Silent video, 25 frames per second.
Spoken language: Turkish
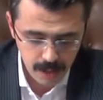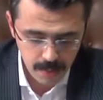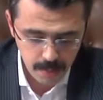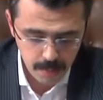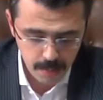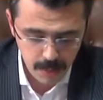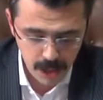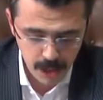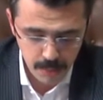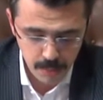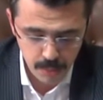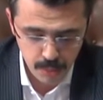
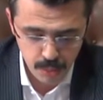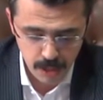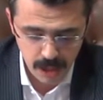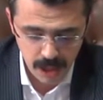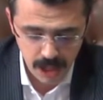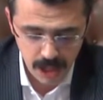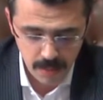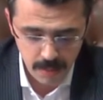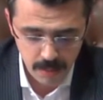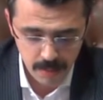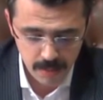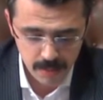
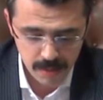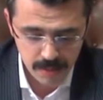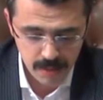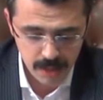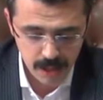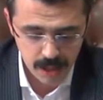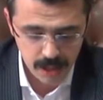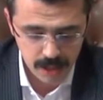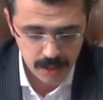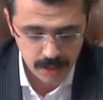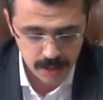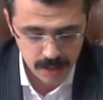Maymunlar
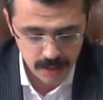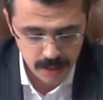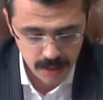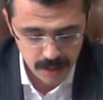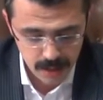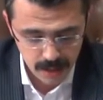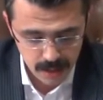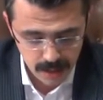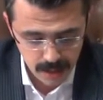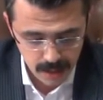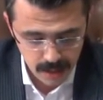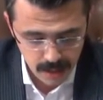hepimizden kıllı.
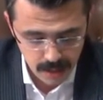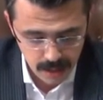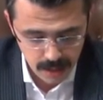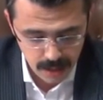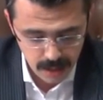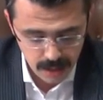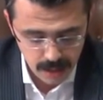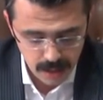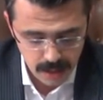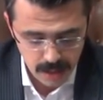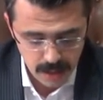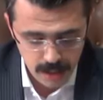
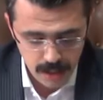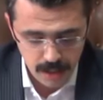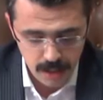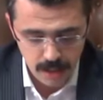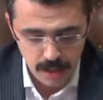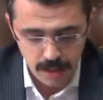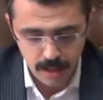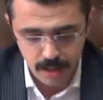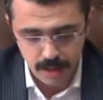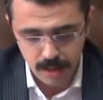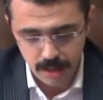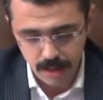
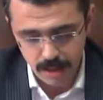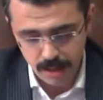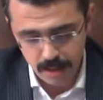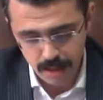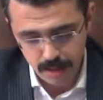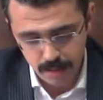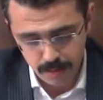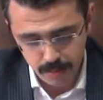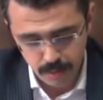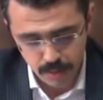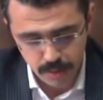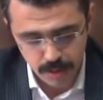E,
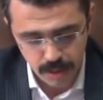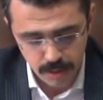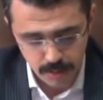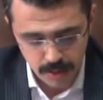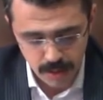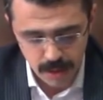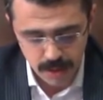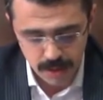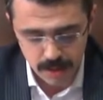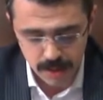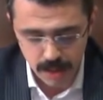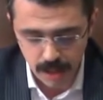burada
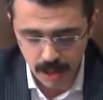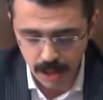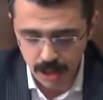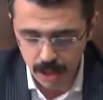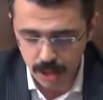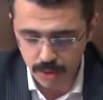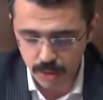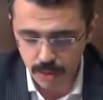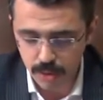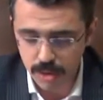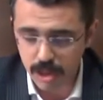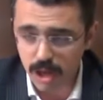biraz daha
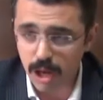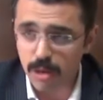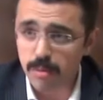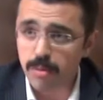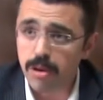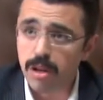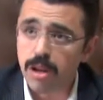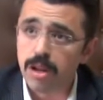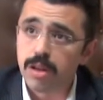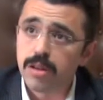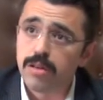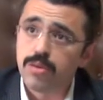argo
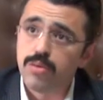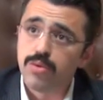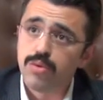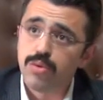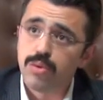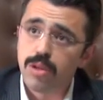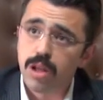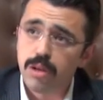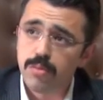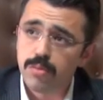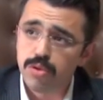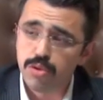tabirler
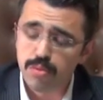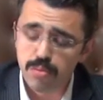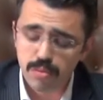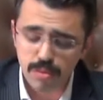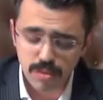kullanmış.